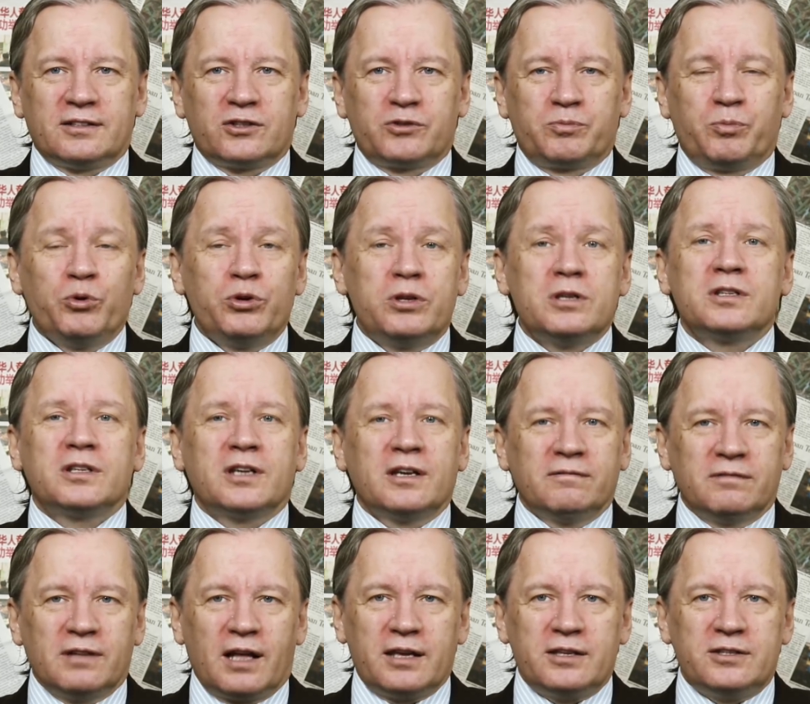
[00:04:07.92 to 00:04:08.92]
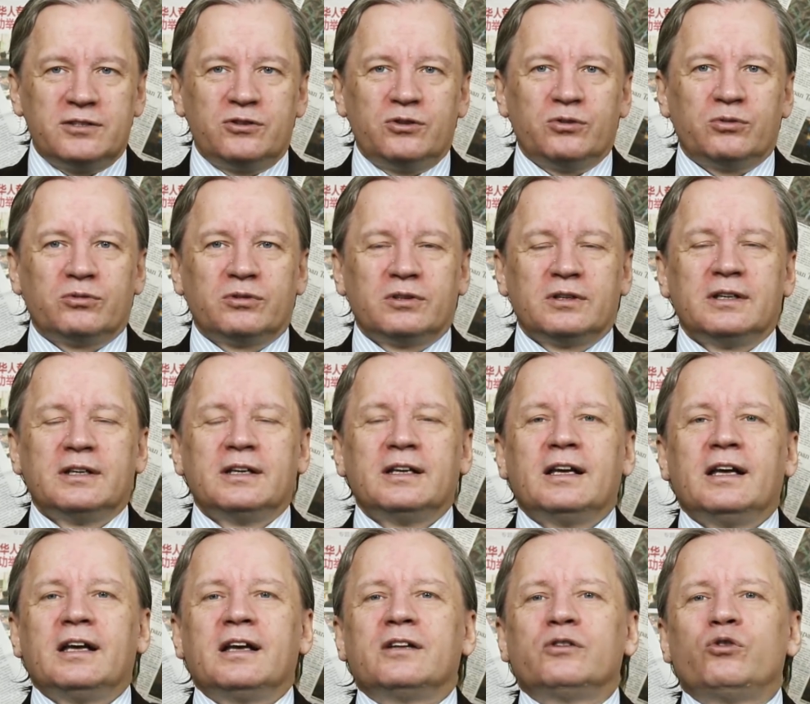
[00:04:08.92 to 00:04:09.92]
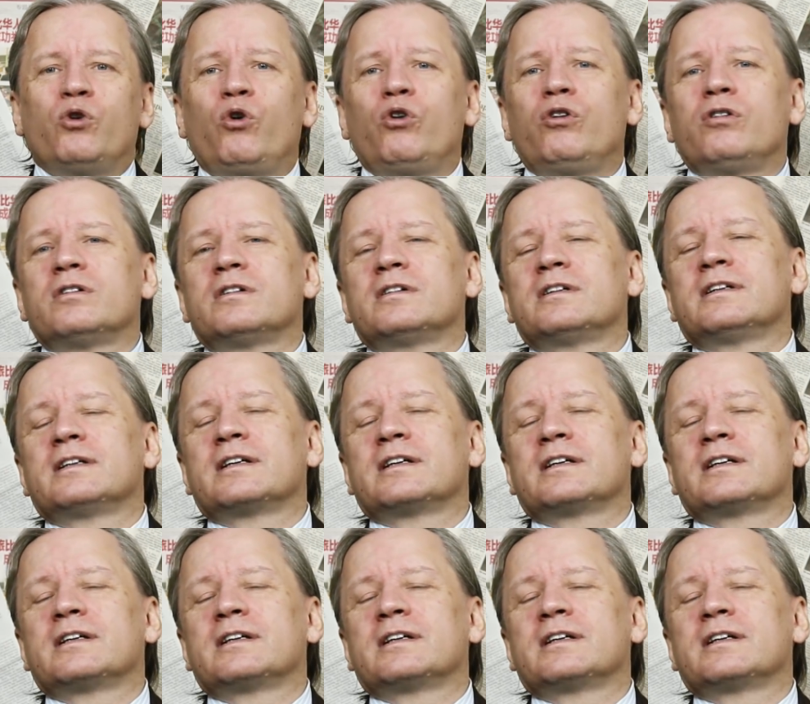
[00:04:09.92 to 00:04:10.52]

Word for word: с путинской властью. Но,